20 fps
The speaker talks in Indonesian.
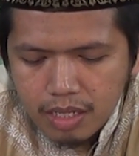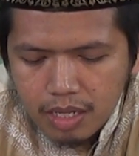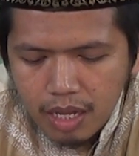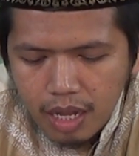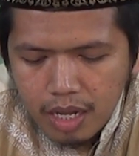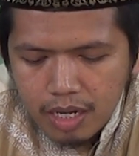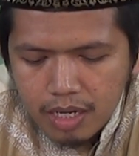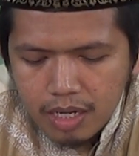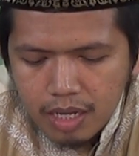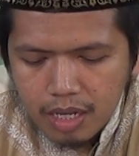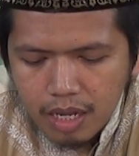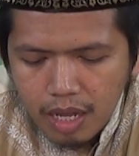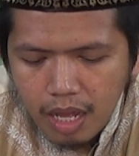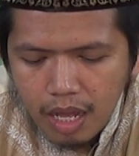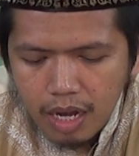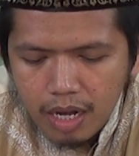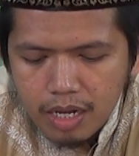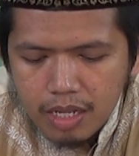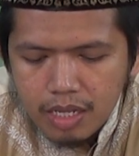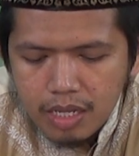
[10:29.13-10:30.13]
ngadek
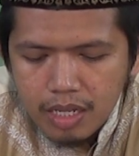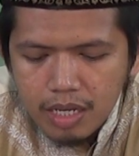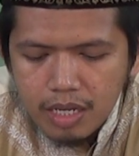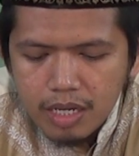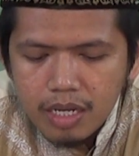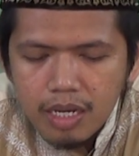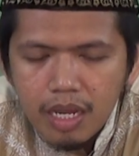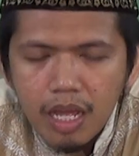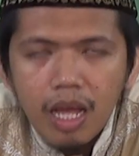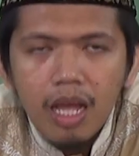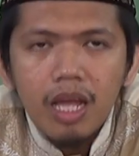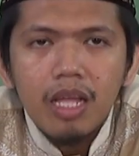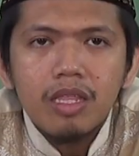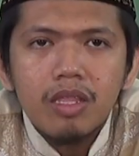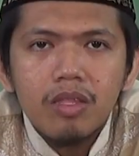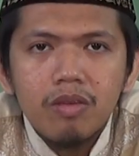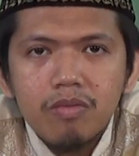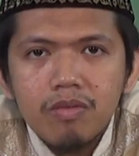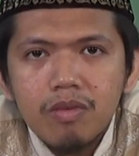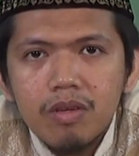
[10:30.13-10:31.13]
al
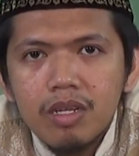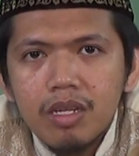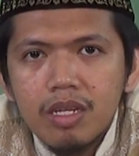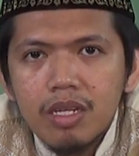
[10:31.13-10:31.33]
hindatu